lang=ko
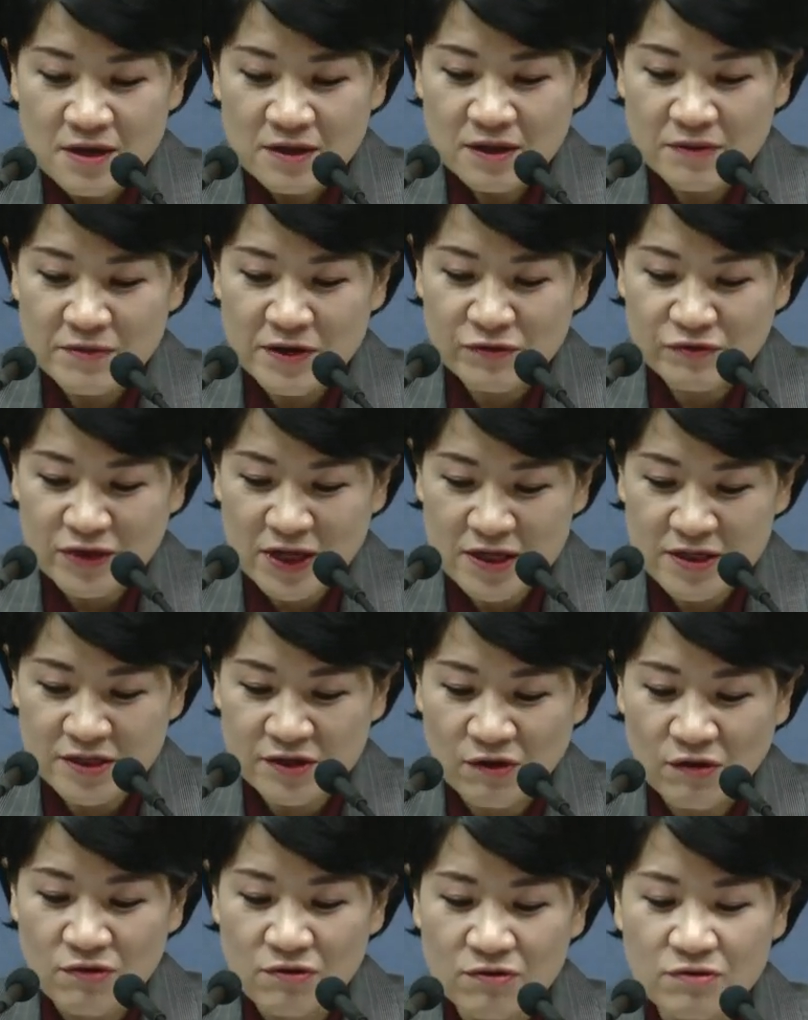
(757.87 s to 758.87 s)
때문에 우리가
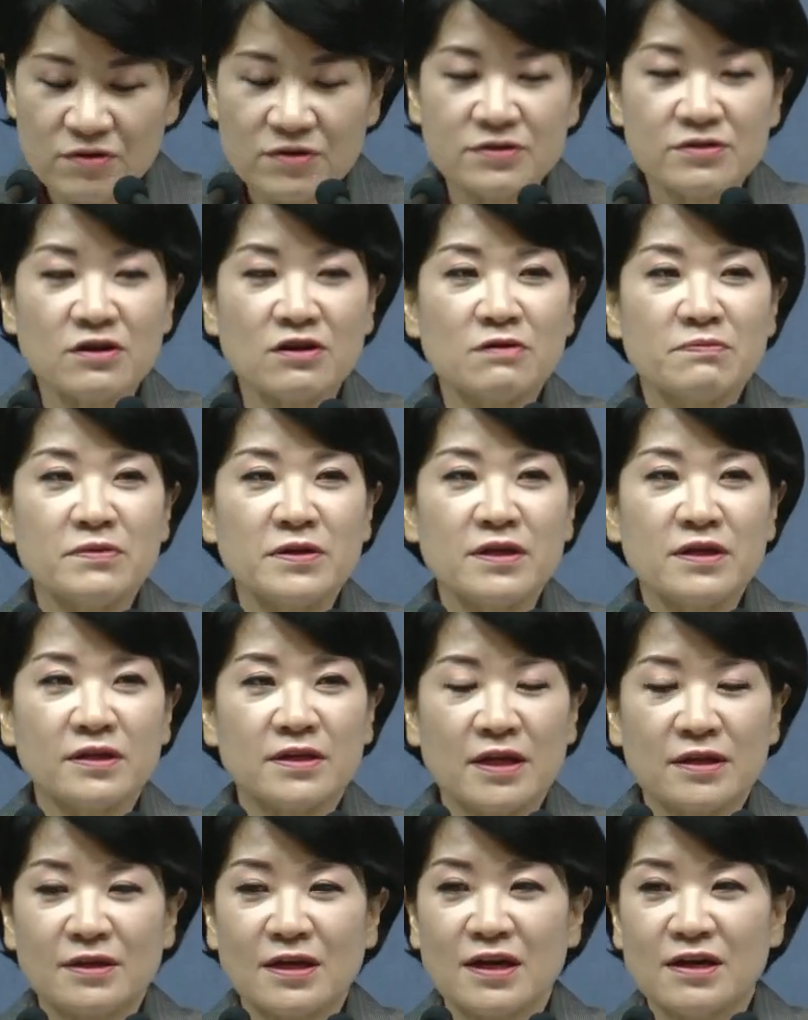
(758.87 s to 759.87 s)
영접이
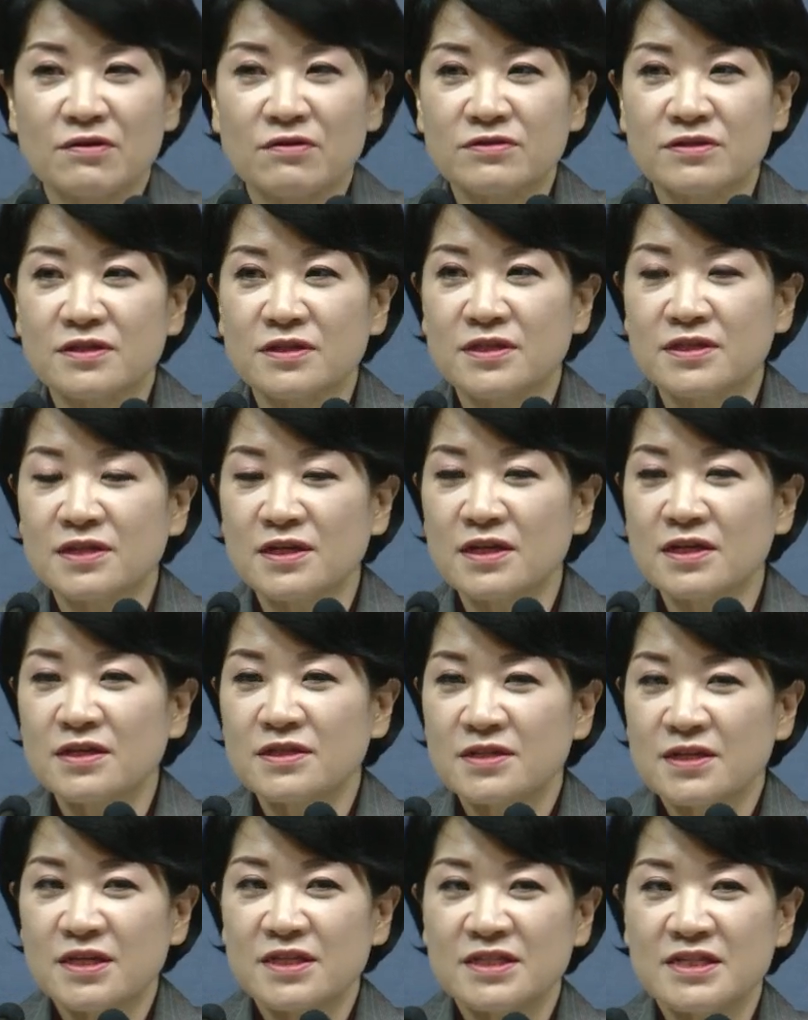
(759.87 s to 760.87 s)
됐다는 것은 이제
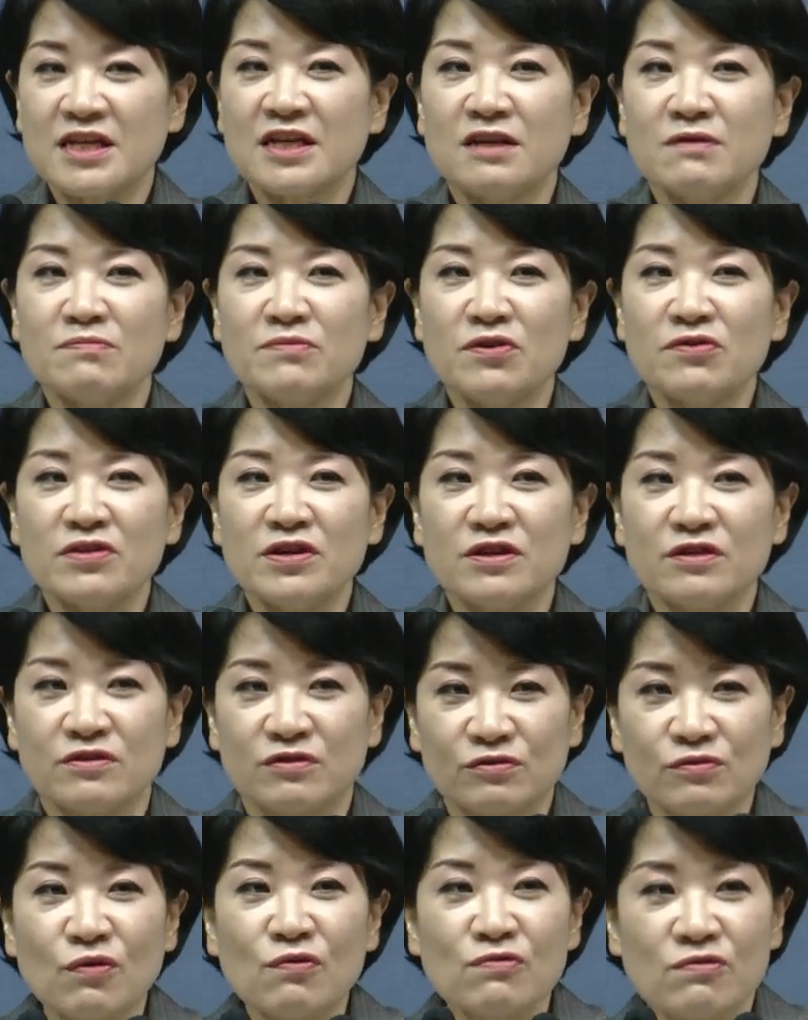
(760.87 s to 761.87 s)
새 생명이
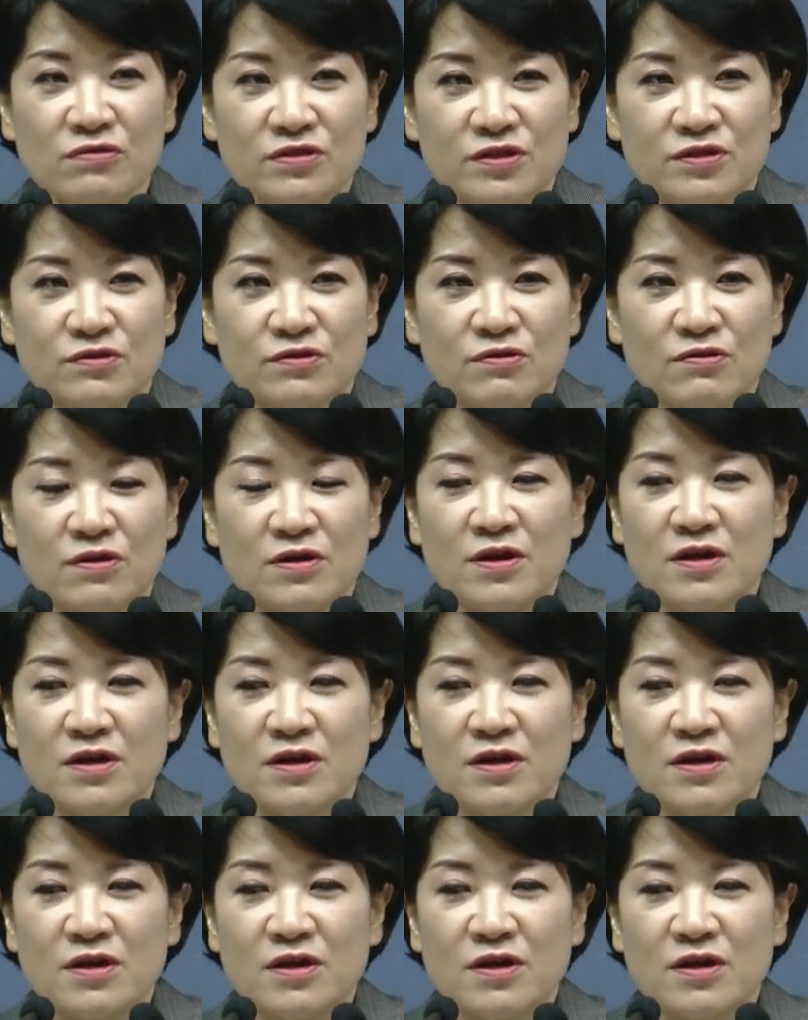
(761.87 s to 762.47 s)
들어온 것이죠.